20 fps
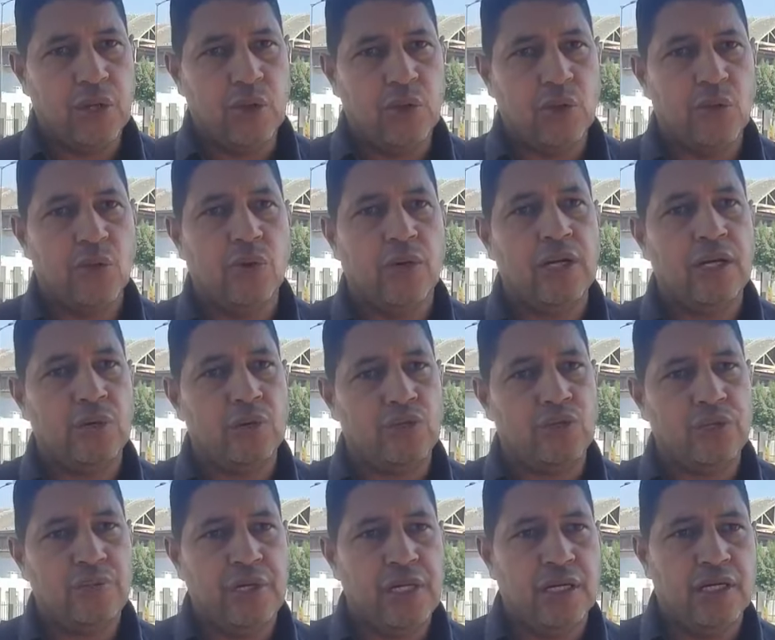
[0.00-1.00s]
الحقوقيه
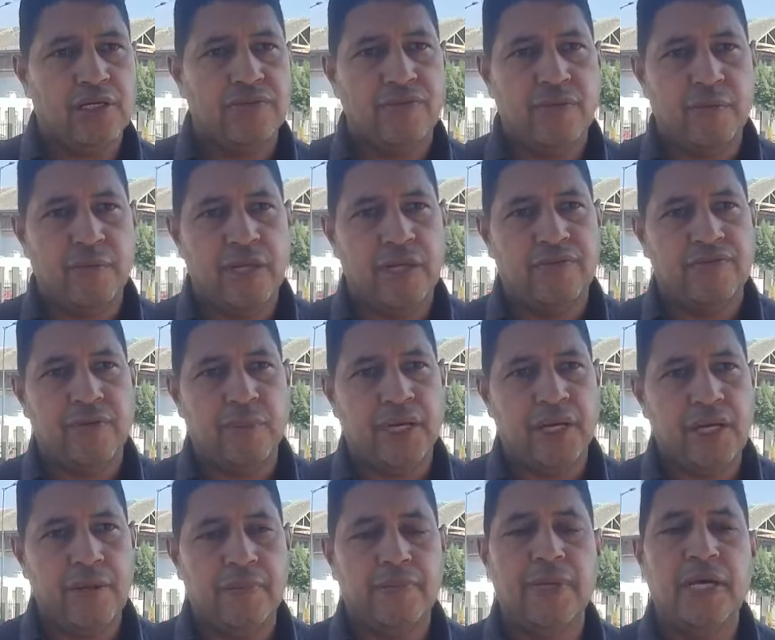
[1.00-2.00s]
والجمعيات في
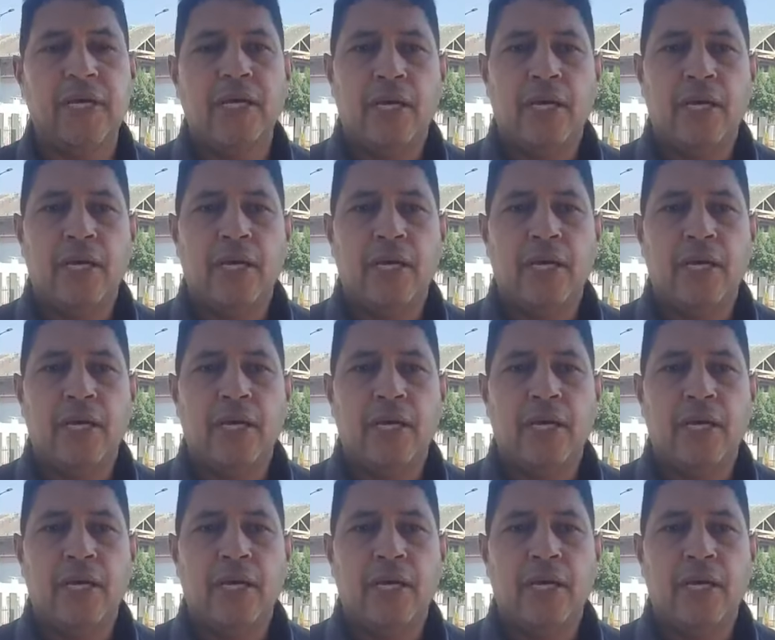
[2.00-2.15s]
المغرب